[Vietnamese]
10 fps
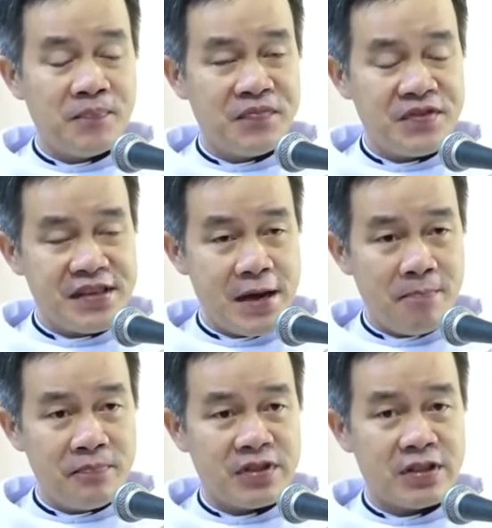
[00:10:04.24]

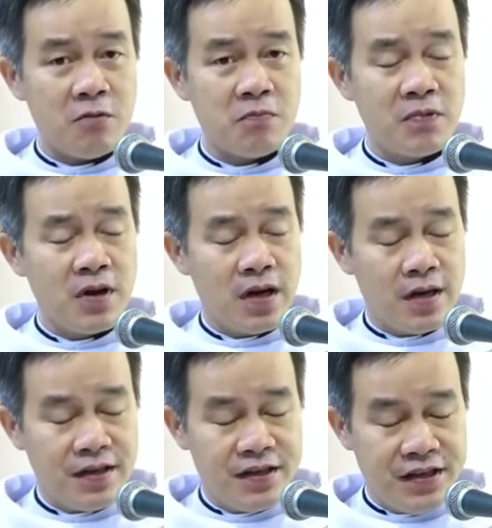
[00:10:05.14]
chăm sóc
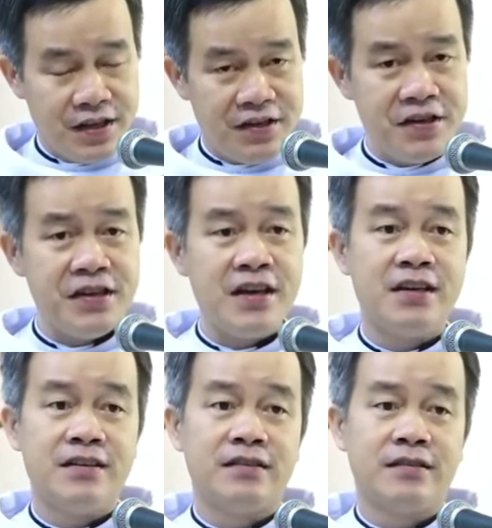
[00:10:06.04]
giữ
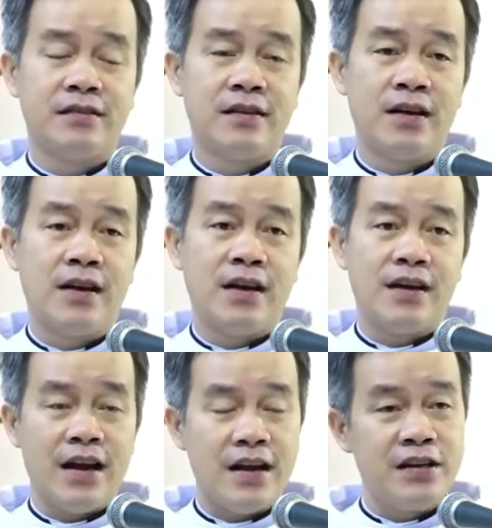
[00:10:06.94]
gìn
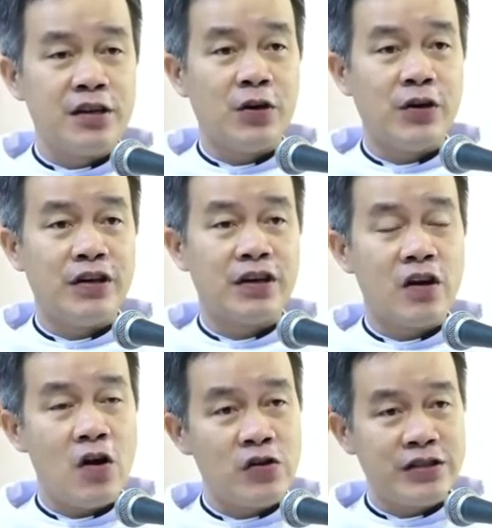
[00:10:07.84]
để rồi
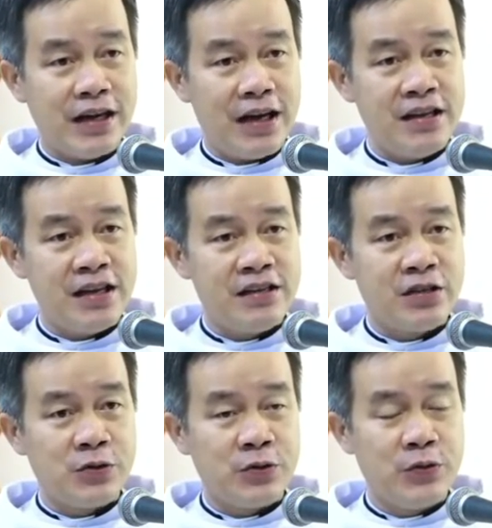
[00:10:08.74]
con trẻ
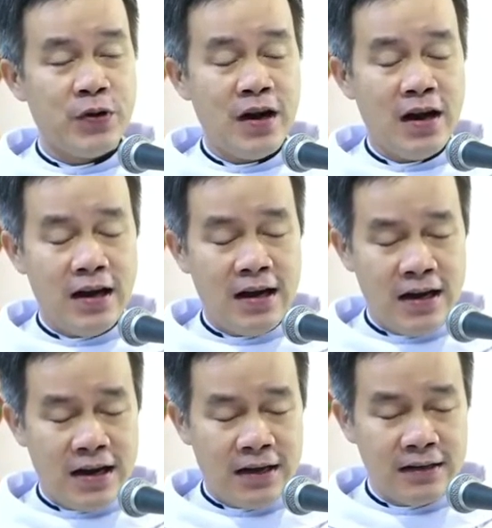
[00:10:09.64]
giêsu
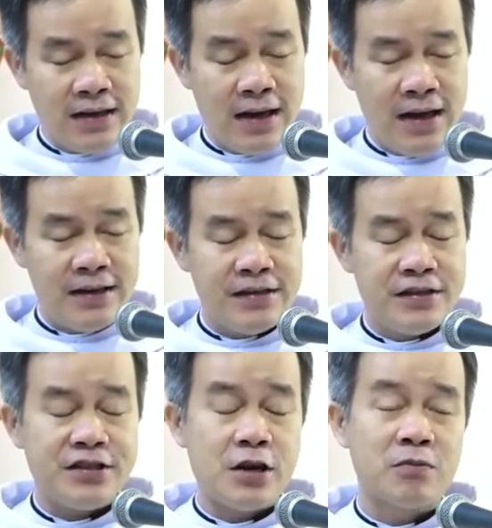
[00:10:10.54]
lớn lên
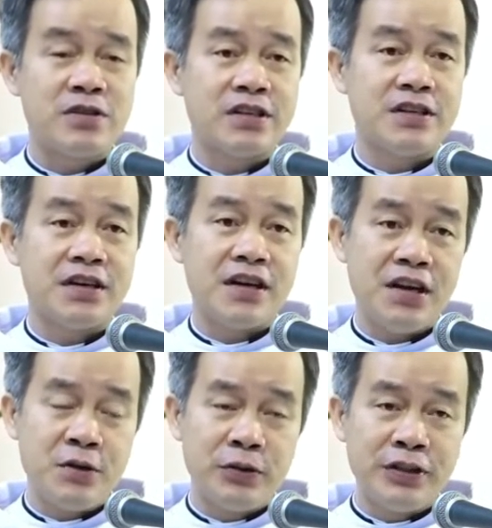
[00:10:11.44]
trong sự
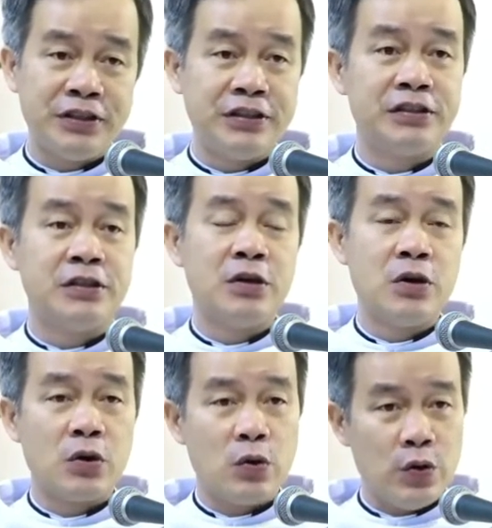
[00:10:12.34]
yêu thương
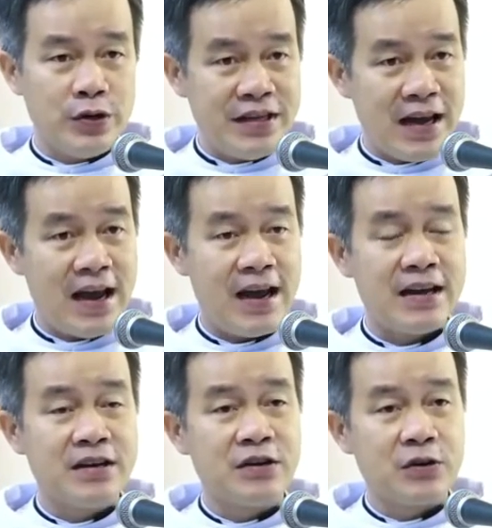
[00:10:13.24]
của cha
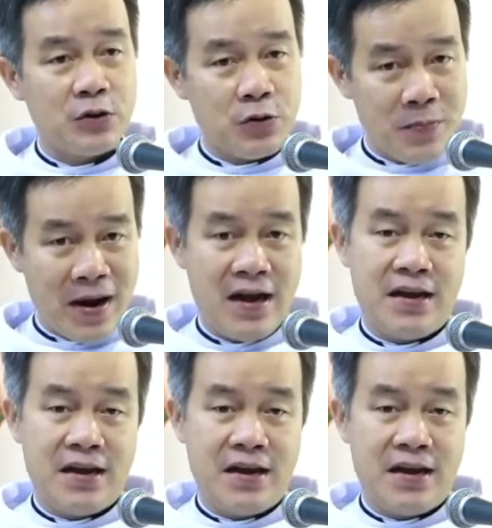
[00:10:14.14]
của mẹ